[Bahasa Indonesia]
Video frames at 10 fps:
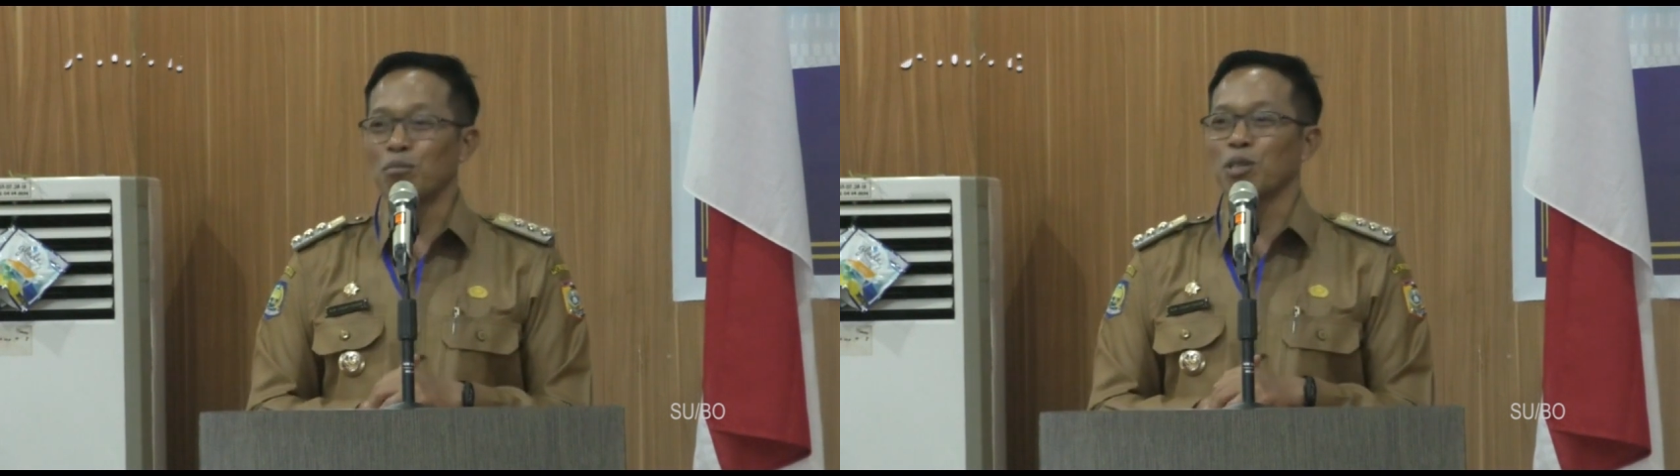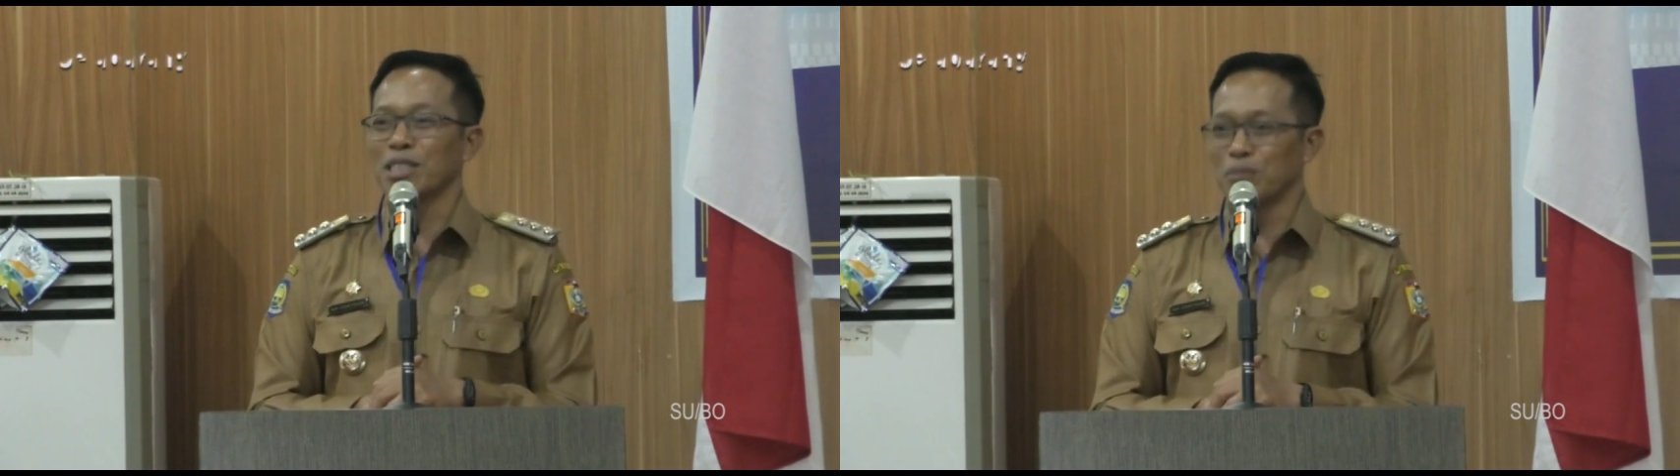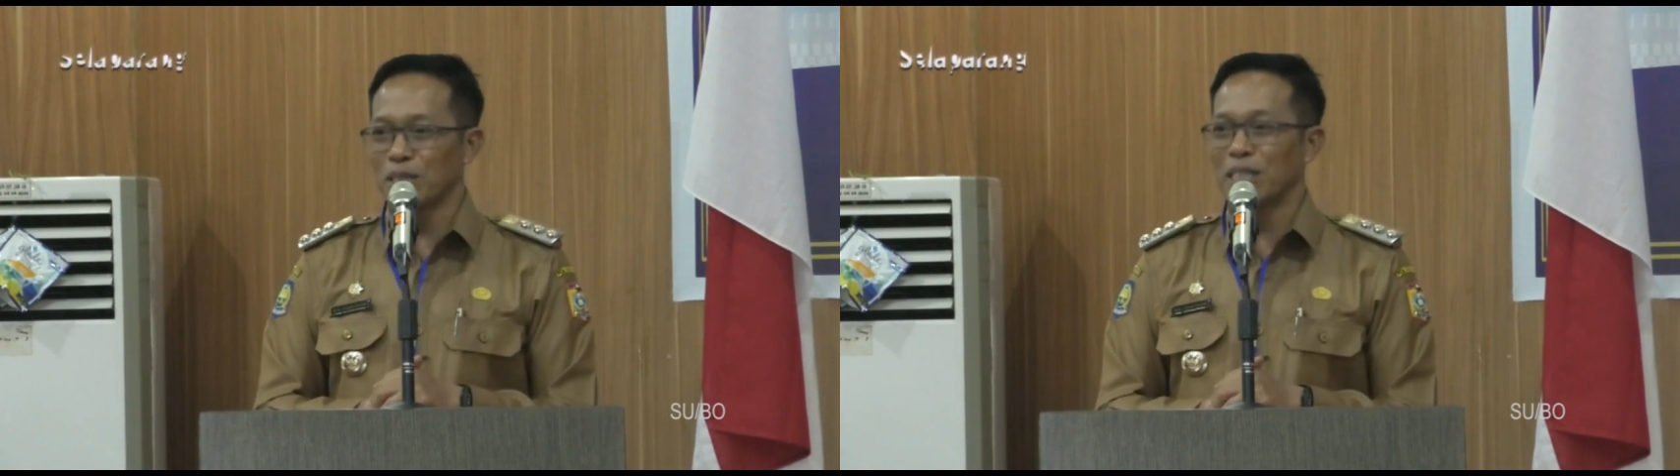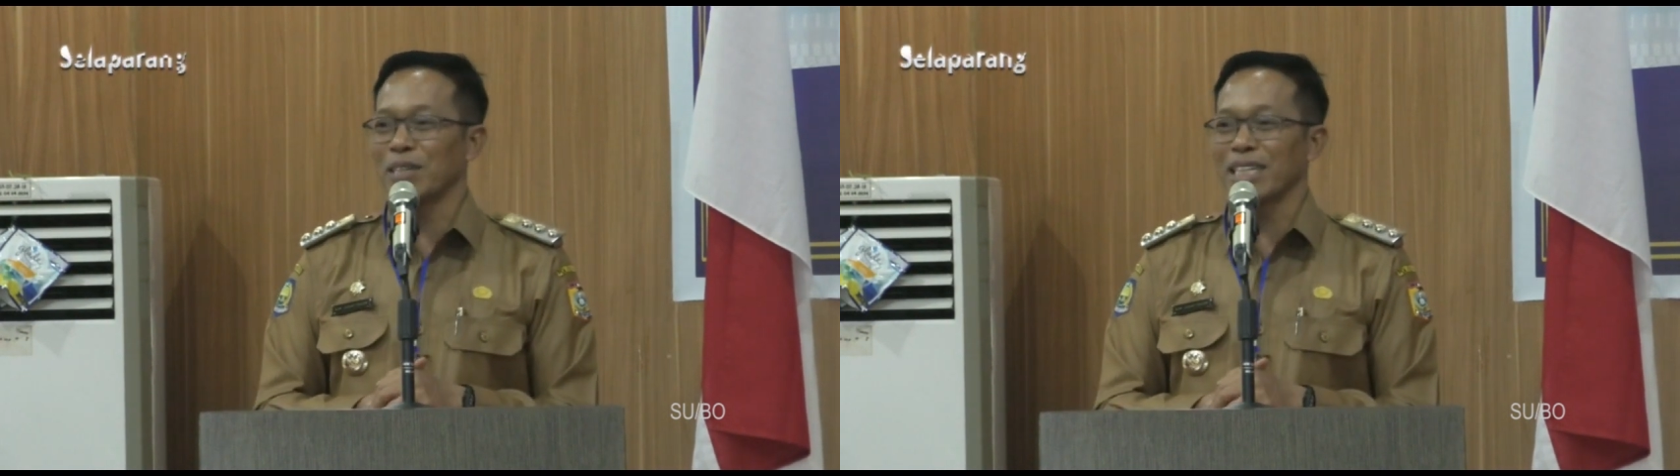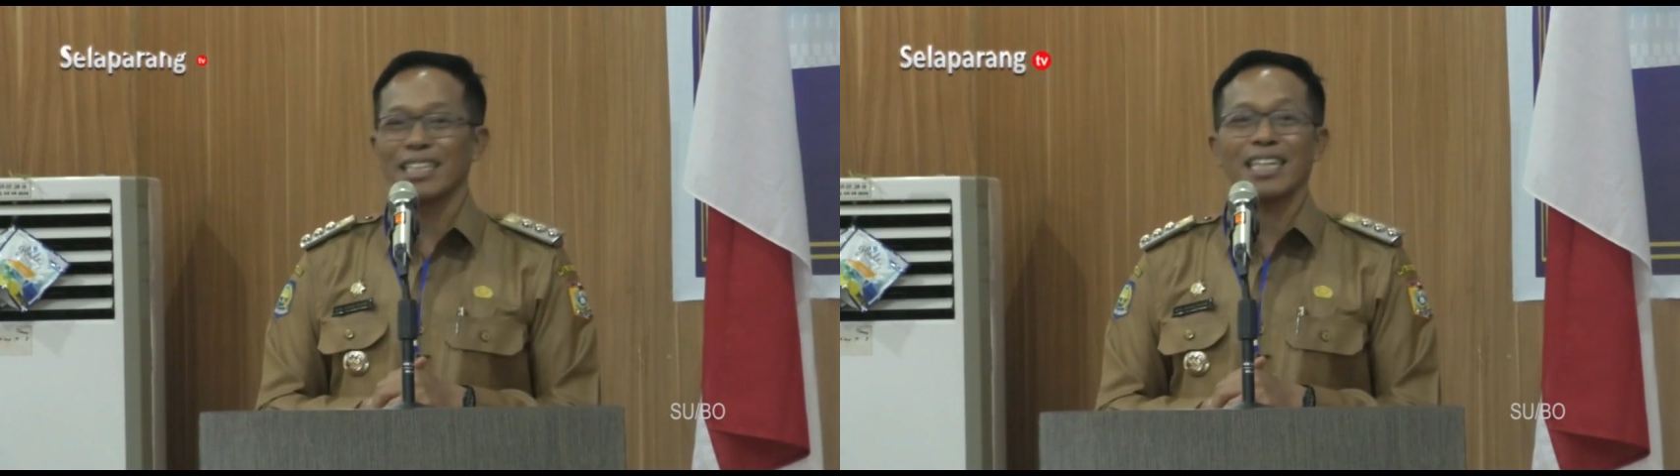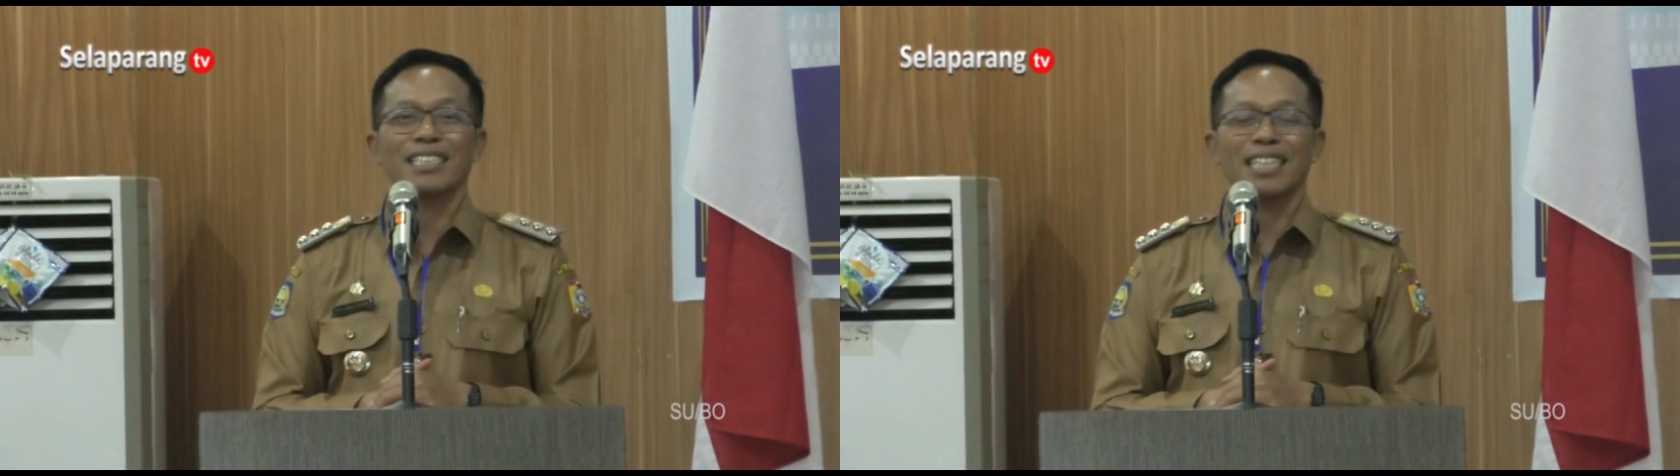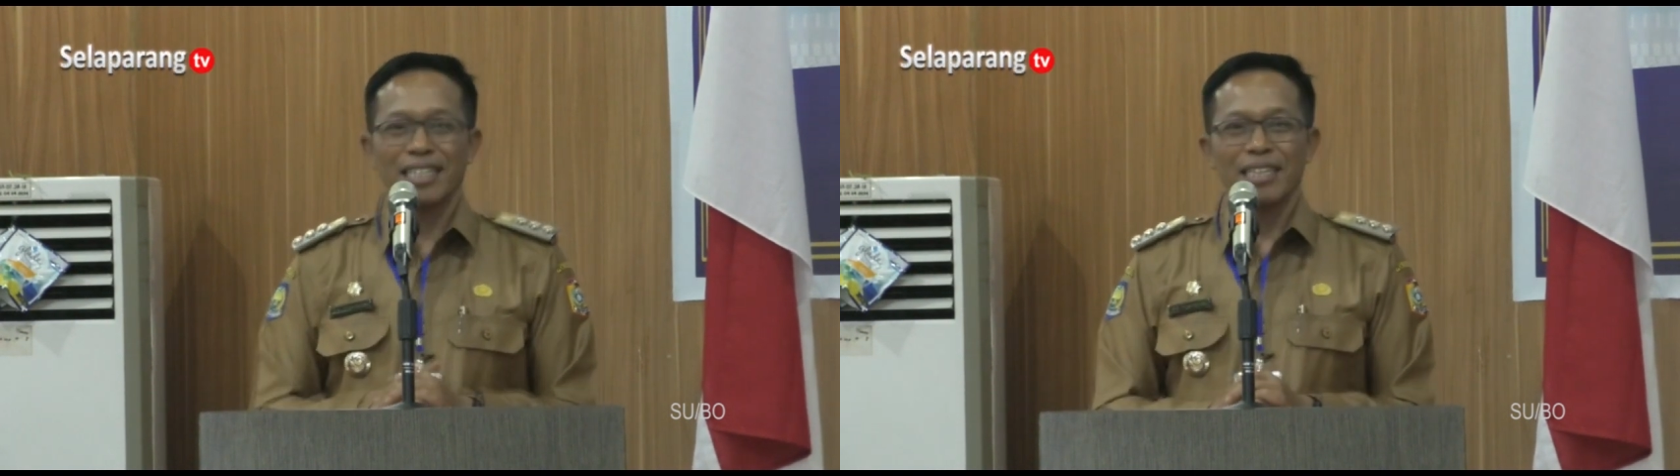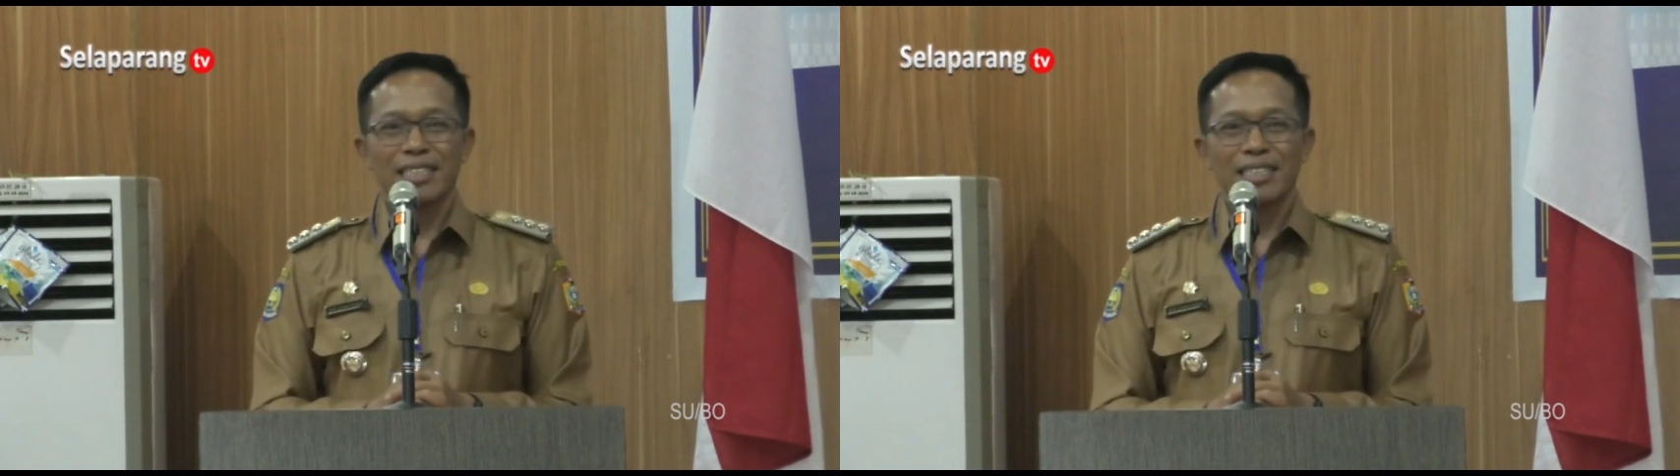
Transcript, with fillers: Lombok Timur itu yang kita rasakan.